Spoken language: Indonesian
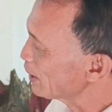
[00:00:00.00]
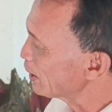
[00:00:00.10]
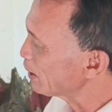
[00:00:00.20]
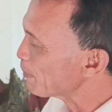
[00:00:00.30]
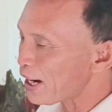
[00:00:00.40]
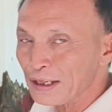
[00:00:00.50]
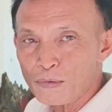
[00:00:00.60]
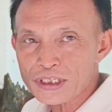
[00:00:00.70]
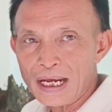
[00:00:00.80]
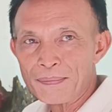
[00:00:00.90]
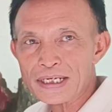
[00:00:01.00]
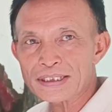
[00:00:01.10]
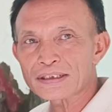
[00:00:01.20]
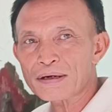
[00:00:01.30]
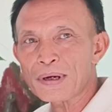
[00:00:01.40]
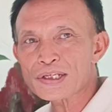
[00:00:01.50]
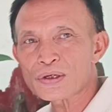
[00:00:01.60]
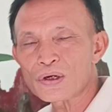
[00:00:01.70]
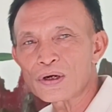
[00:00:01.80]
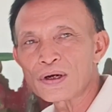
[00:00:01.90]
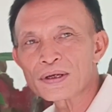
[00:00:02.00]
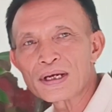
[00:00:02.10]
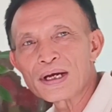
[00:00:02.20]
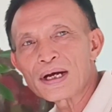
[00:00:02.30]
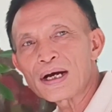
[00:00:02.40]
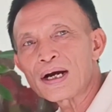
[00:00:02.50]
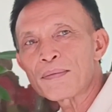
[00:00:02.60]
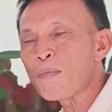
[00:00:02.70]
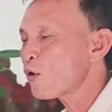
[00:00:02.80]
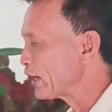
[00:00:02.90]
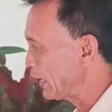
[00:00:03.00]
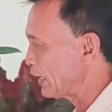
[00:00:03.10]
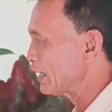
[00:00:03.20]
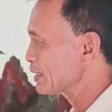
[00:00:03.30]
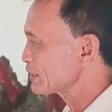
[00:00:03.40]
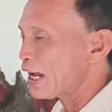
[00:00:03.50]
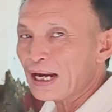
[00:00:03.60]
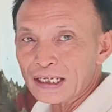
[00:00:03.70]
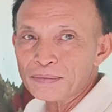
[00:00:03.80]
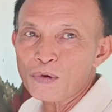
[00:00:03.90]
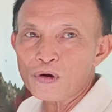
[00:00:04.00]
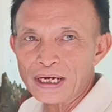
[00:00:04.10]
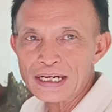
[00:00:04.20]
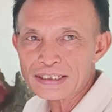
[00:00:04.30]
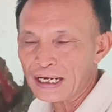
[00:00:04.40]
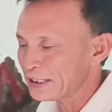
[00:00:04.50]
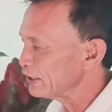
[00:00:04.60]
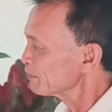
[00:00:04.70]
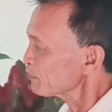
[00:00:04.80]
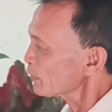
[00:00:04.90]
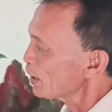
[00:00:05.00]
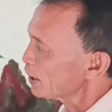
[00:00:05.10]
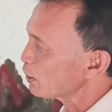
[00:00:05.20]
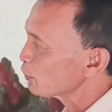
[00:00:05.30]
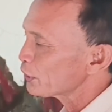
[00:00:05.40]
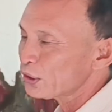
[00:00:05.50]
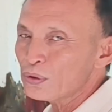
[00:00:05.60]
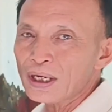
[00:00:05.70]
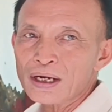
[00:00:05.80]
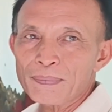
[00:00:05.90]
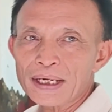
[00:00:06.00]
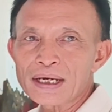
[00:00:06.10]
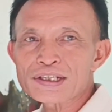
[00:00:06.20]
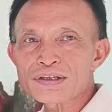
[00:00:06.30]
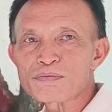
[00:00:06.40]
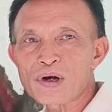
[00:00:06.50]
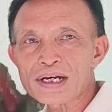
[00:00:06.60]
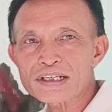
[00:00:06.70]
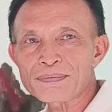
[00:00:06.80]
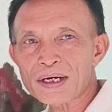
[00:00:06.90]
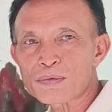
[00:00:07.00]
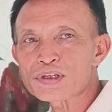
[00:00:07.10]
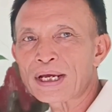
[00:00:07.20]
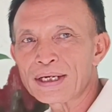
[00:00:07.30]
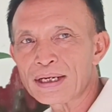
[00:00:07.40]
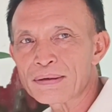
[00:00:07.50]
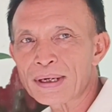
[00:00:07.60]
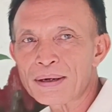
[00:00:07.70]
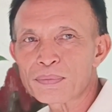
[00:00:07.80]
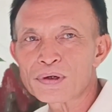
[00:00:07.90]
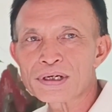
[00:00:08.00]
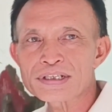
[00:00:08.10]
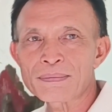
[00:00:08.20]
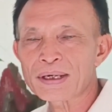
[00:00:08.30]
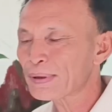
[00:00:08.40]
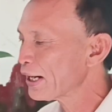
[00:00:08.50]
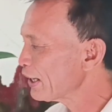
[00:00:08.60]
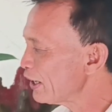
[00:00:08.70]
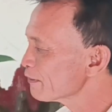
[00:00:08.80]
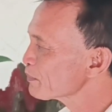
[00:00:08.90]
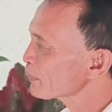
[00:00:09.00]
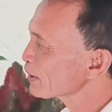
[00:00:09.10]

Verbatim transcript: uh, bahan bonsai amplas ini termasuk uh, bogel, sangat bogel sekali. Nah untuk itu kepada semua sobat bonsai, nah dimanapun sobat berada,